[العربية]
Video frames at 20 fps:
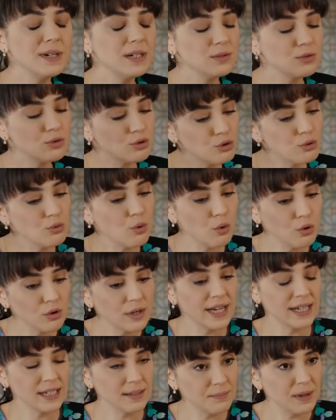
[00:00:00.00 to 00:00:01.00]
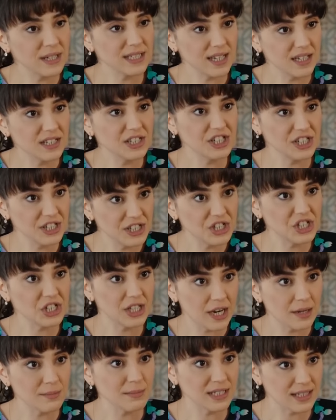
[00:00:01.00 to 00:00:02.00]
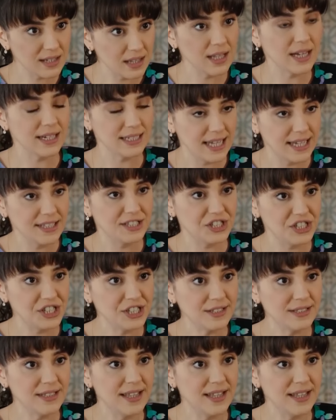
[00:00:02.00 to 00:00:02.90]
طلبوا مني اليوم كل هالطلبات التعجيزيه شيء